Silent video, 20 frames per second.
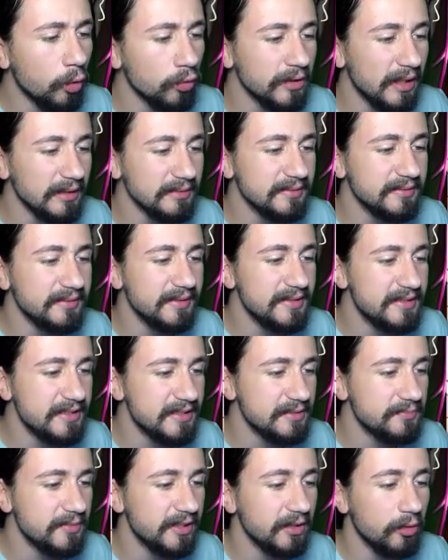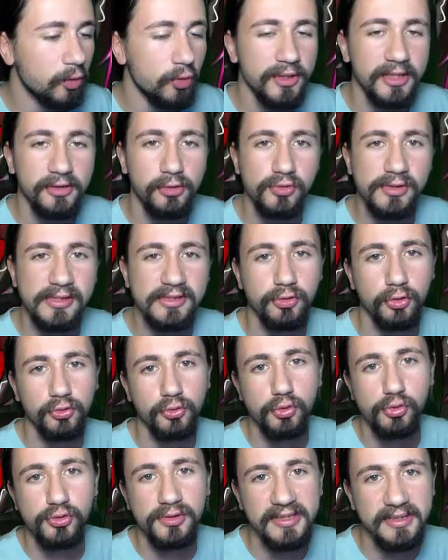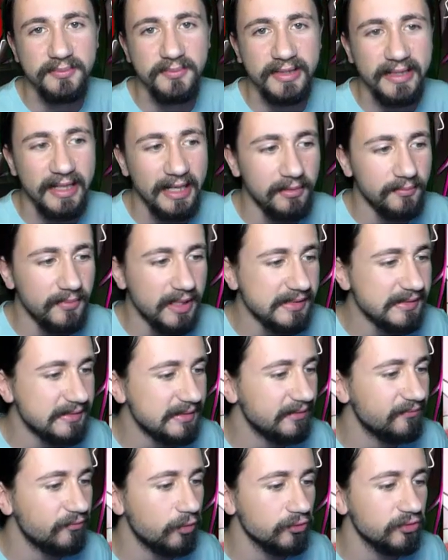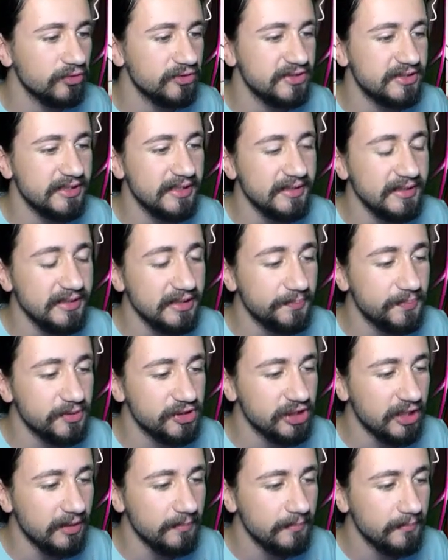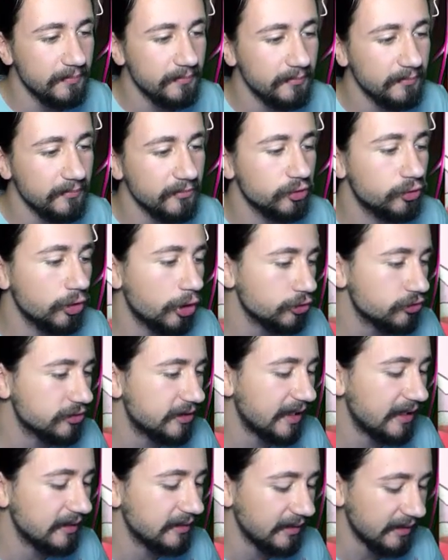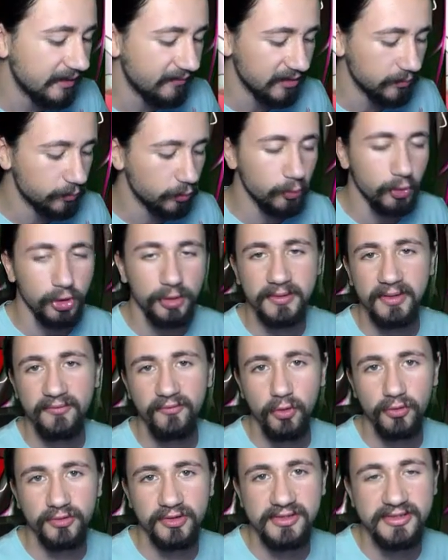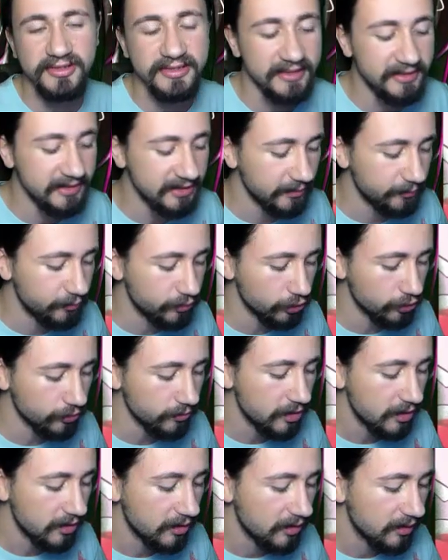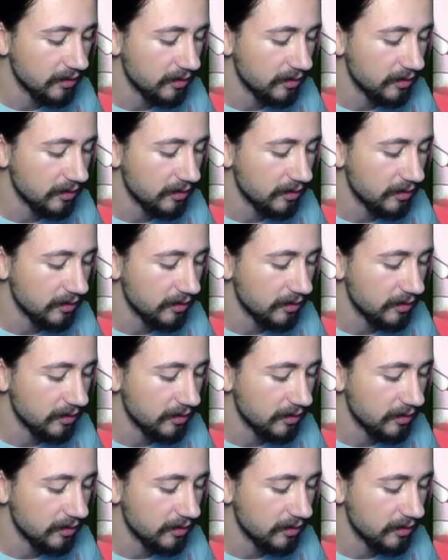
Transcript: 16'da 20, 17, 18, 19, 20 gelmezse Wonder Trade'i yapacağım. 4 geldi. Evet bu bölümde Wonder Trade'i yapıyorum.